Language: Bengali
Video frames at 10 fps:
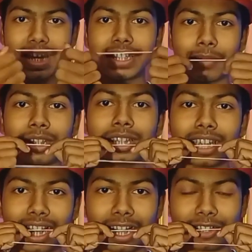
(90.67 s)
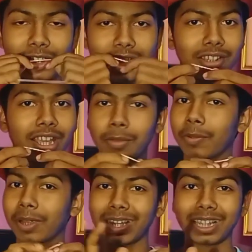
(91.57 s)
এই যে আমি নিয়ে কাটছি কিন্তু
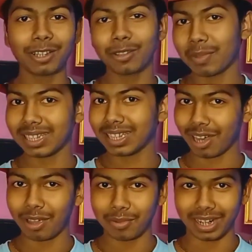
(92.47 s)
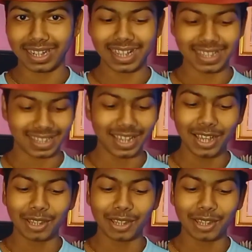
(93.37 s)
এইভাবে কাটলে কিন্তু ম্যাজিকটা হবে না ঠিক আছে